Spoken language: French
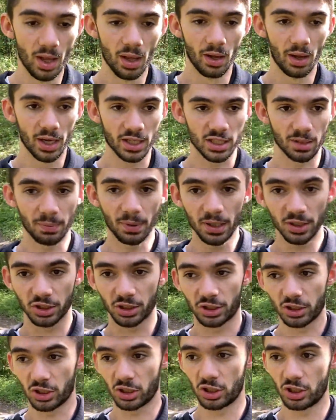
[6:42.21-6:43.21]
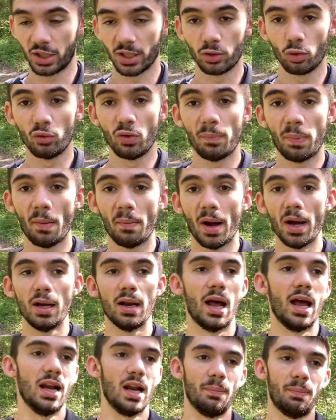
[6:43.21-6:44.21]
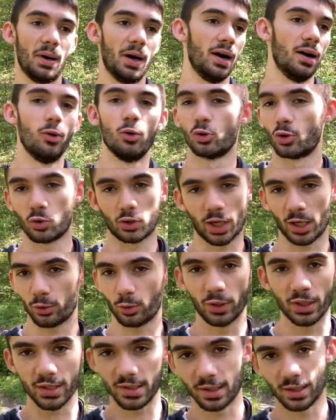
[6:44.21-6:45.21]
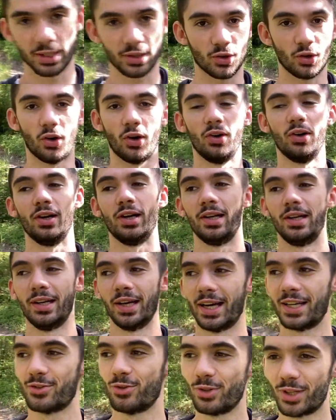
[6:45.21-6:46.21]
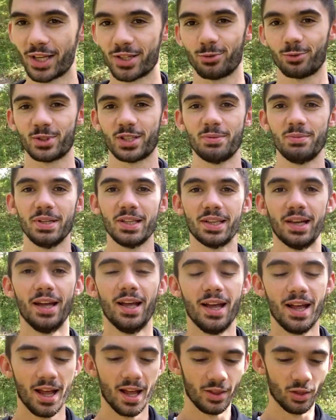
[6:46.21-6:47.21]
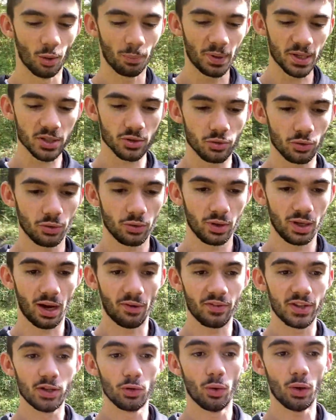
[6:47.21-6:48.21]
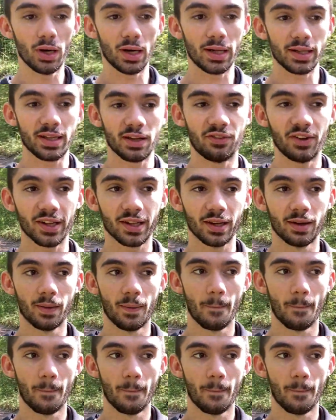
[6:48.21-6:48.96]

je ne sais pas, je, l'ai trouvée pas mal, elle n'a pas autant cartonné que ça, d'accord, les, les, résultats sont timides, n'empêche que la vidéo, elle a été faite